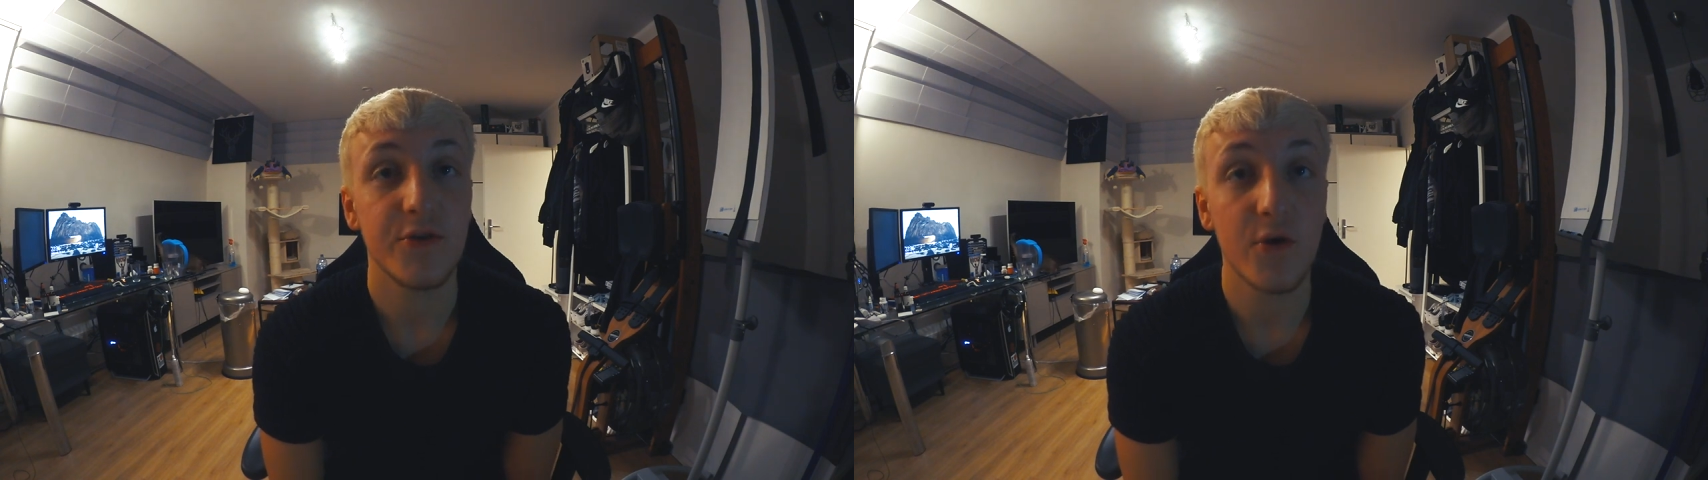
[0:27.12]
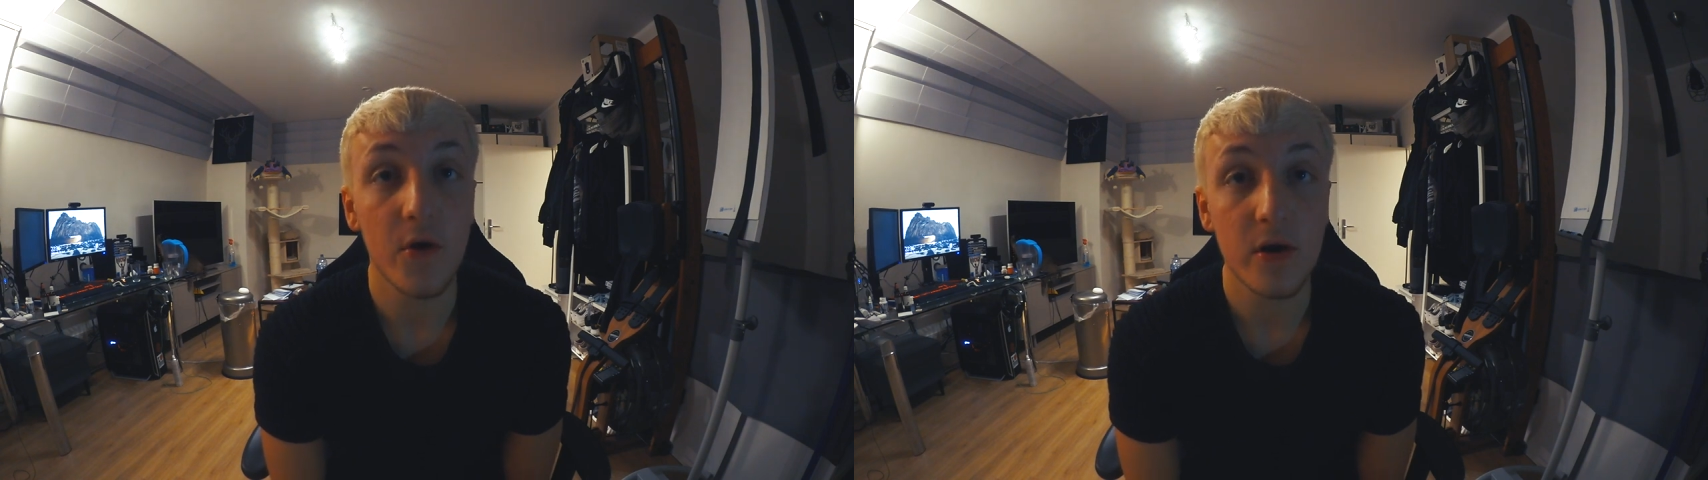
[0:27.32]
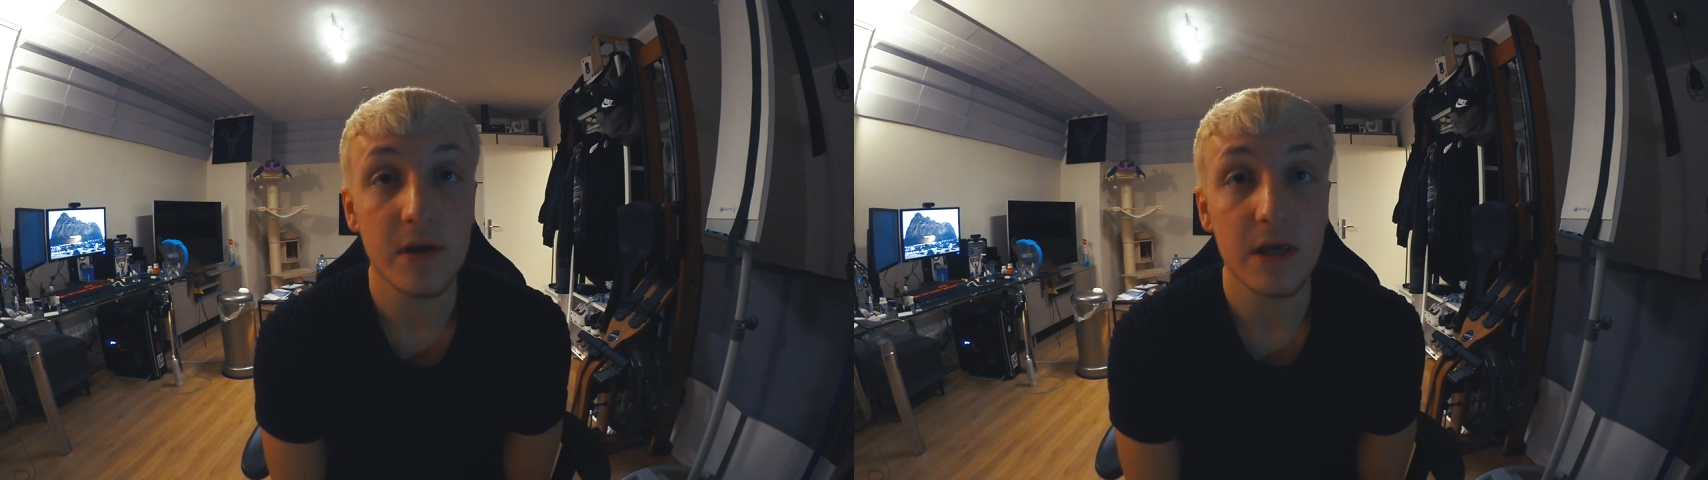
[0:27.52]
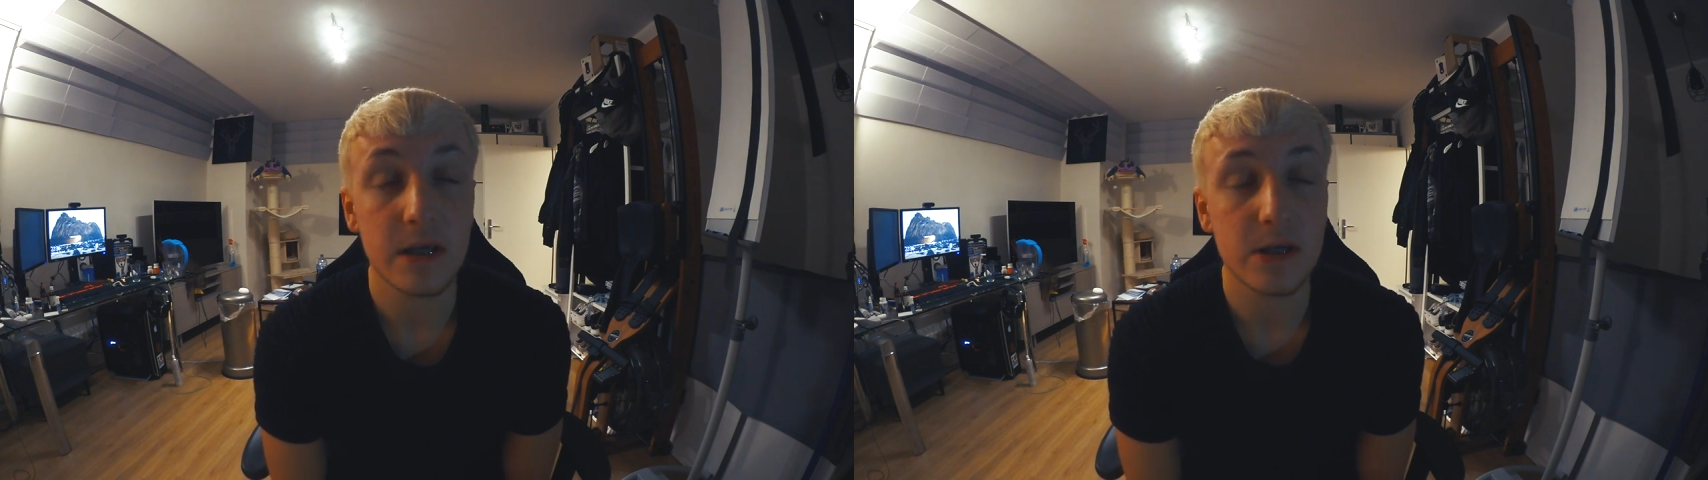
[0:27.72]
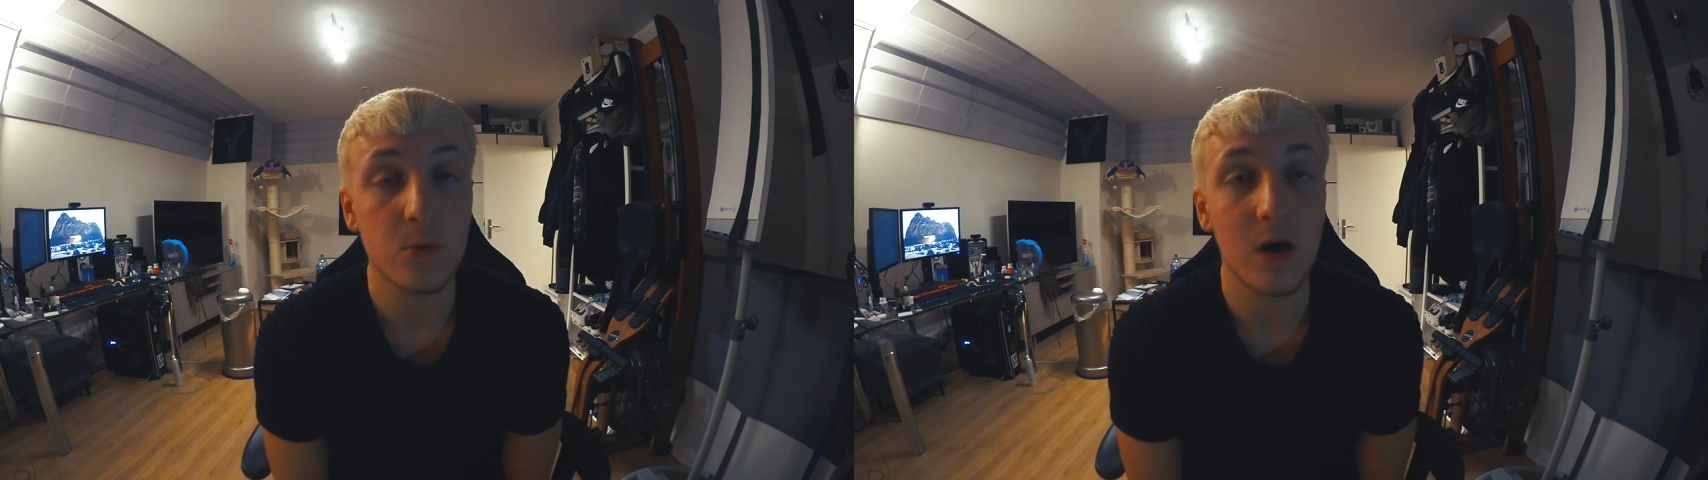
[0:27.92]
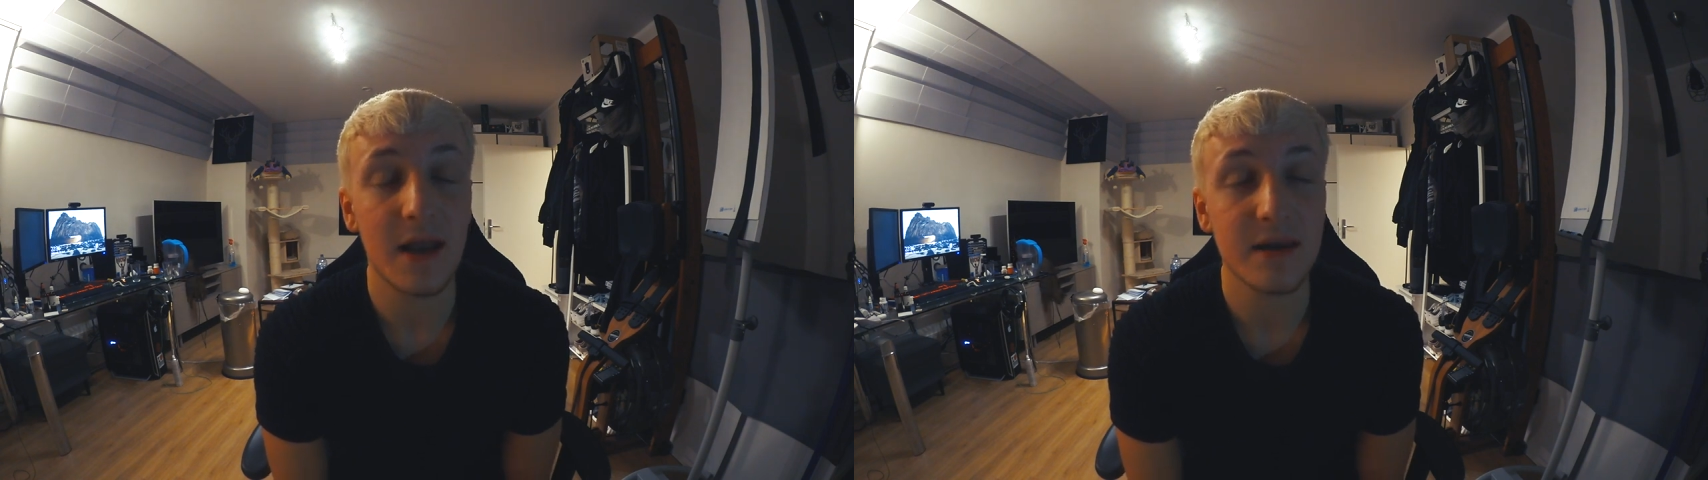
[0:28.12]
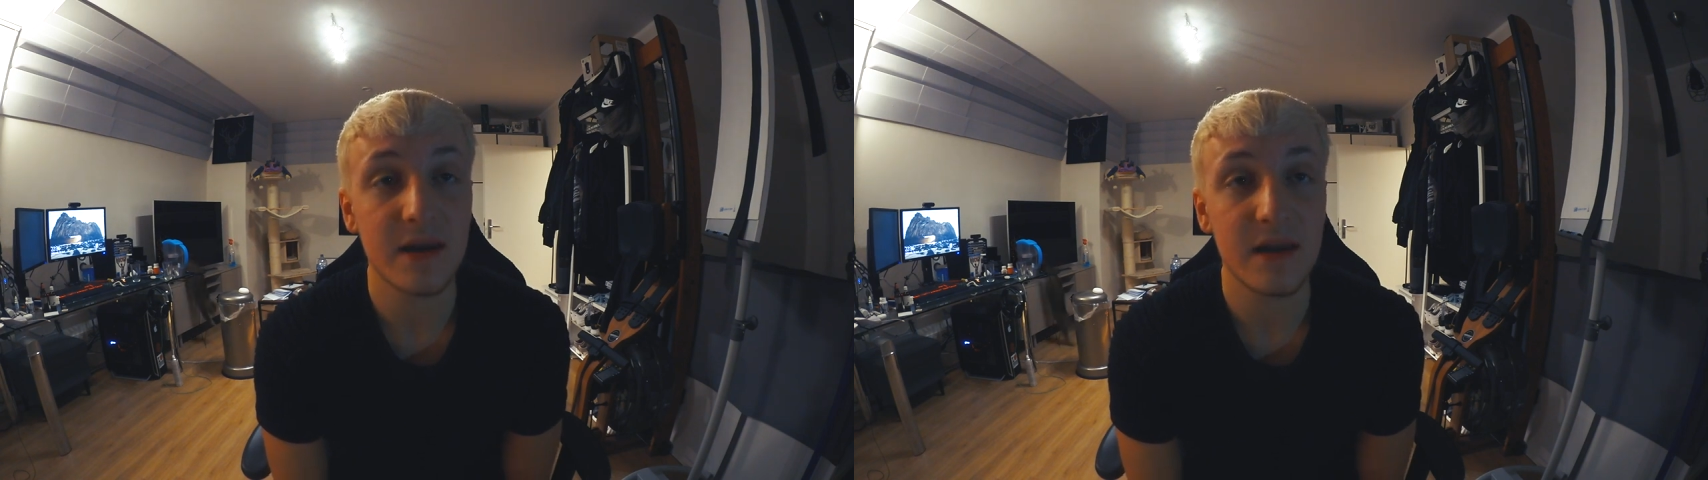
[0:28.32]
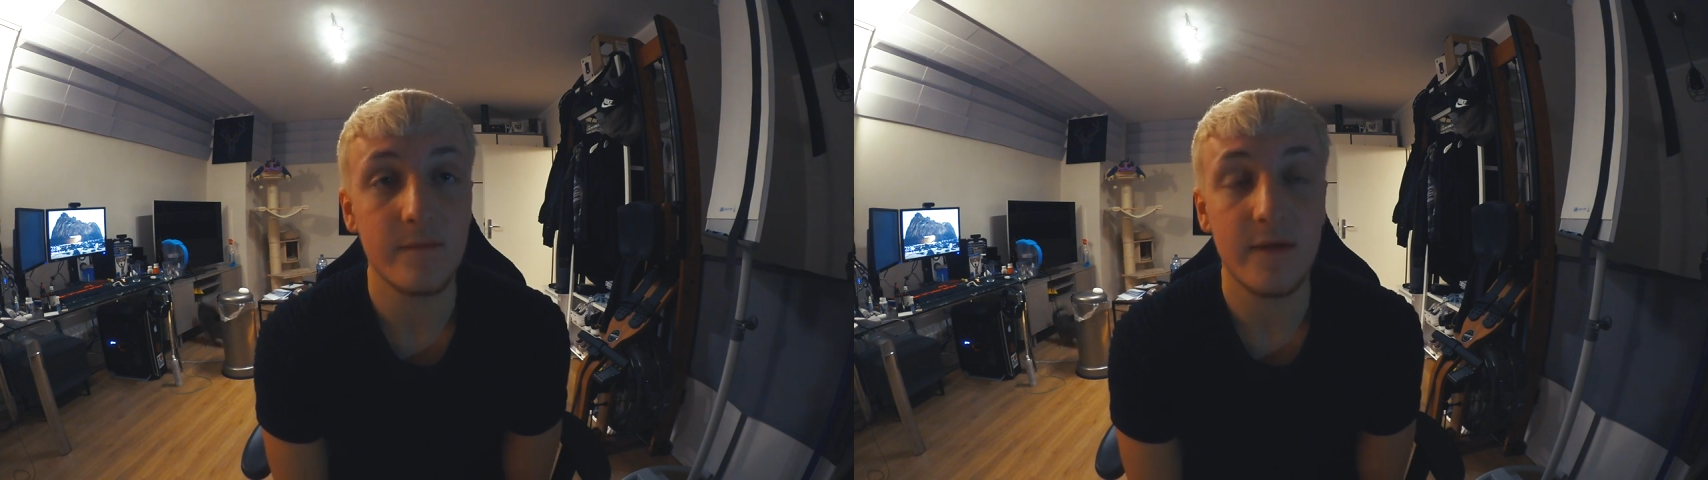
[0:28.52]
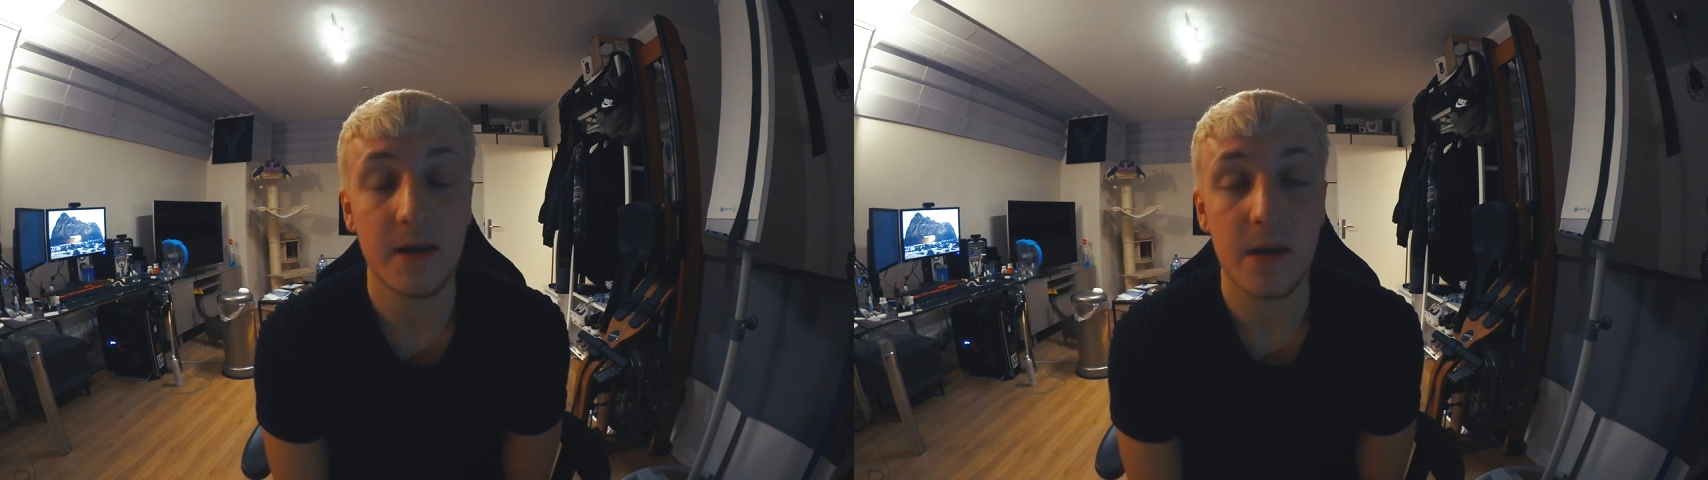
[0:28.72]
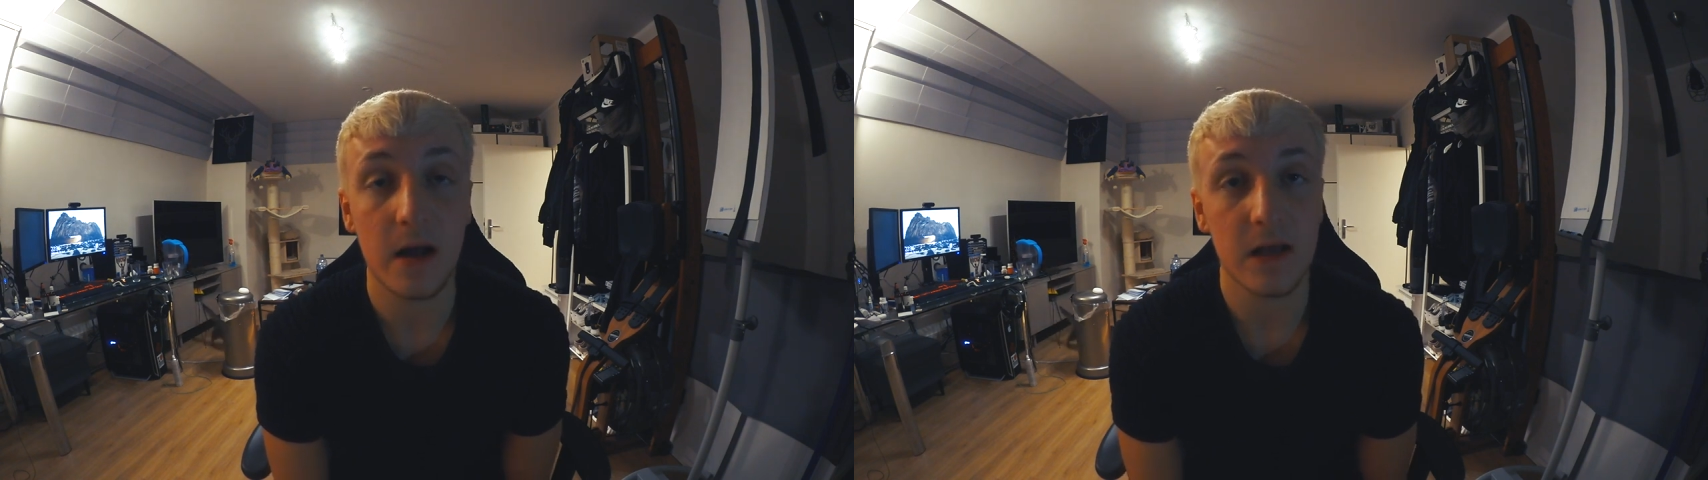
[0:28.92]
doch nicht so angenehm wie
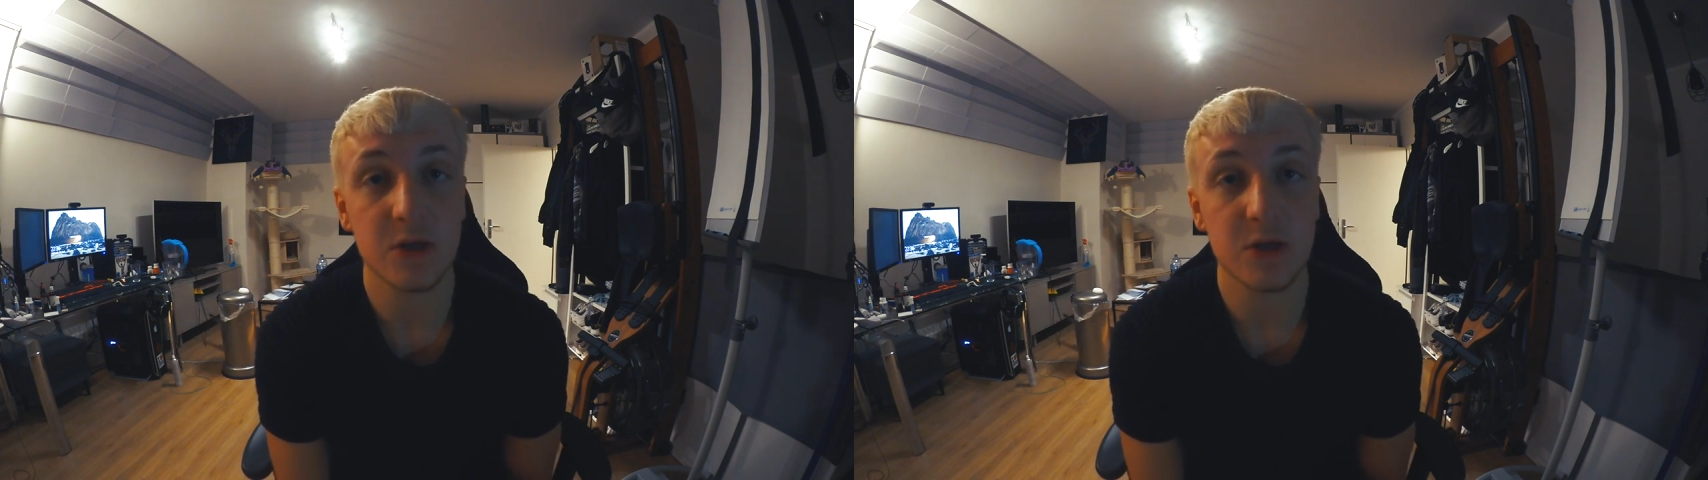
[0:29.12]
gedacht.